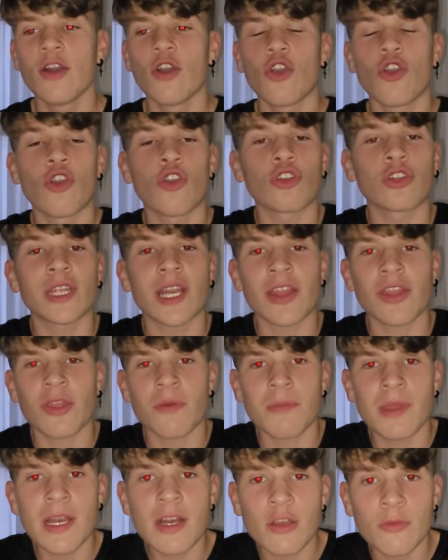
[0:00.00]
o
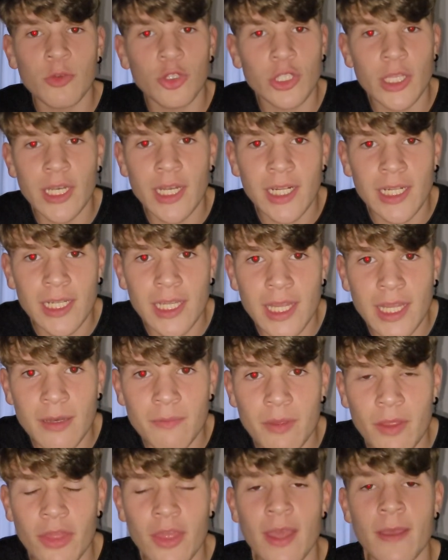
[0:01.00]
13.000 como tiene el del
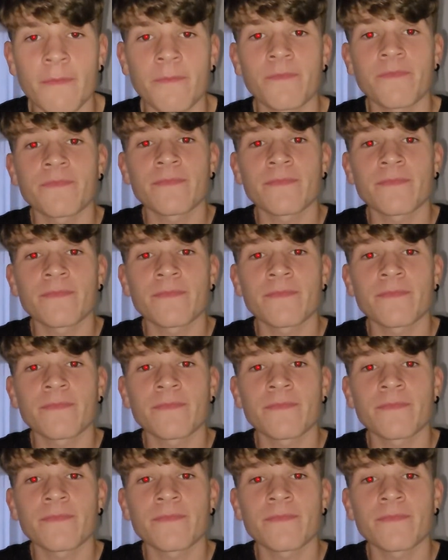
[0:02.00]
PC.